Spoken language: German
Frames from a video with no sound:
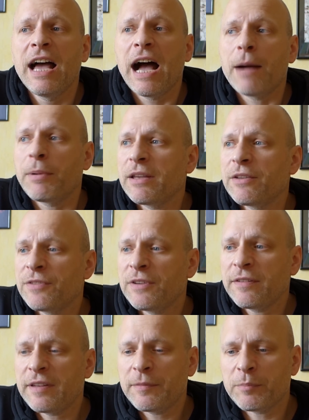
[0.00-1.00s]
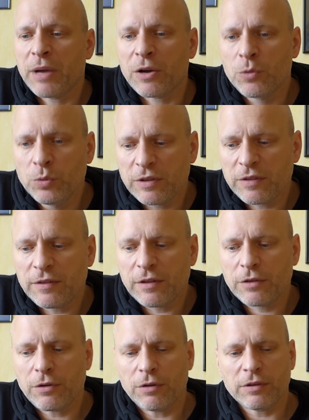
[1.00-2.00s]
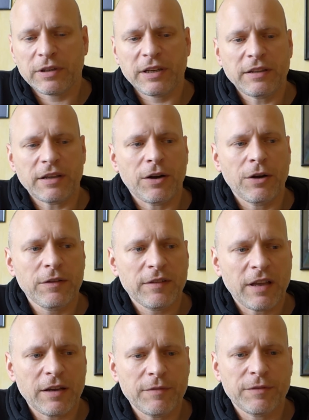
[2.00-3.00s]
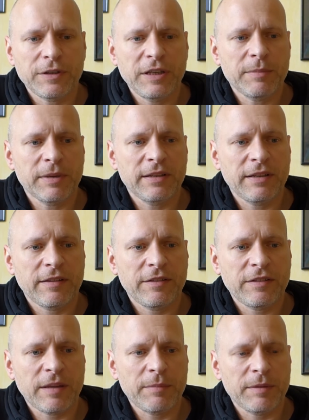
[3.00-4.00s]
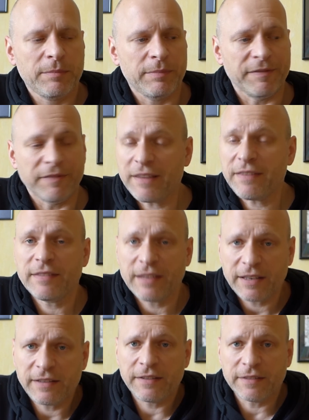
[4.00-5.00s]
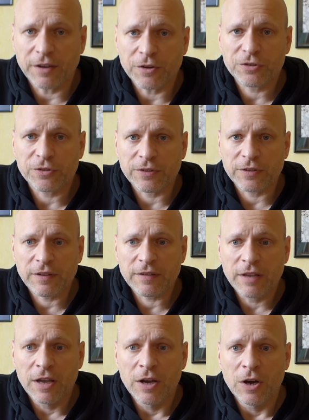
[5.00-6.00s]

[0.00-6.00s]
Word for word: Aber ich finde es eben mal gut, es ist eine konkrete Aussage von jemandem, der sich damit befasst, der in diesem Ausschuss ist